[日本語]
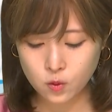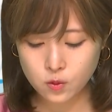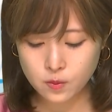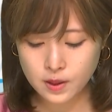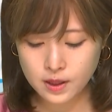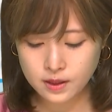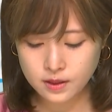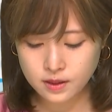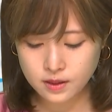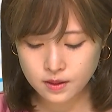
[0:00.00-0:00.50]

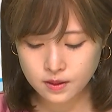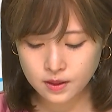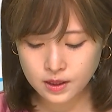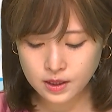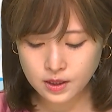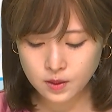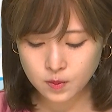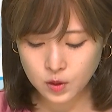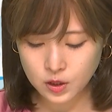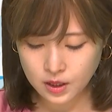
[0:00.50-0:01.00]

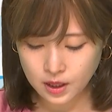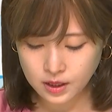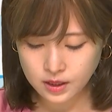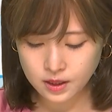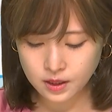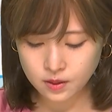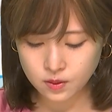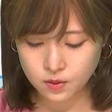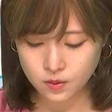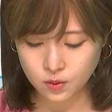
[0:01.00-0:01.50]
オーバーツーリズム
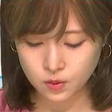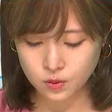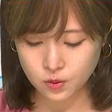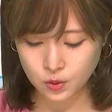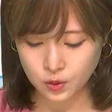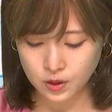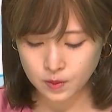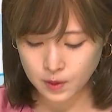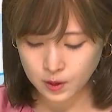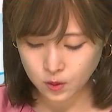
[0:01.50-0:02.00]
対策
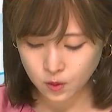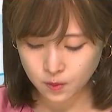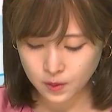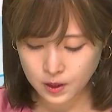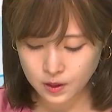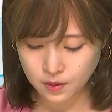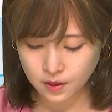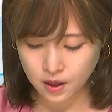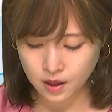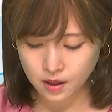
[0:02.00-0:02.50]
を取りま
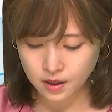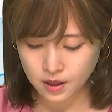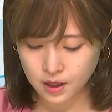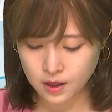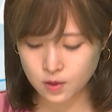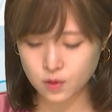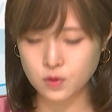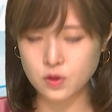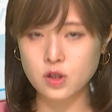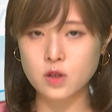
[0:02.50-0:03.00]
とめる考
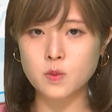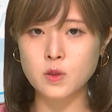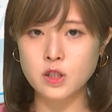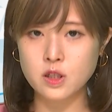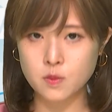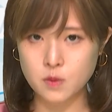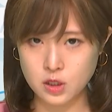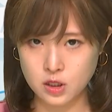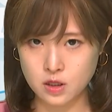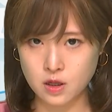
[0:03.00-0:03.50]
えを
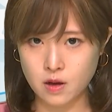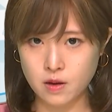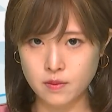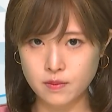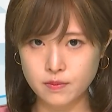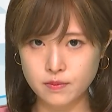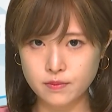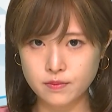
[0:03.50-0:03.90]
示しました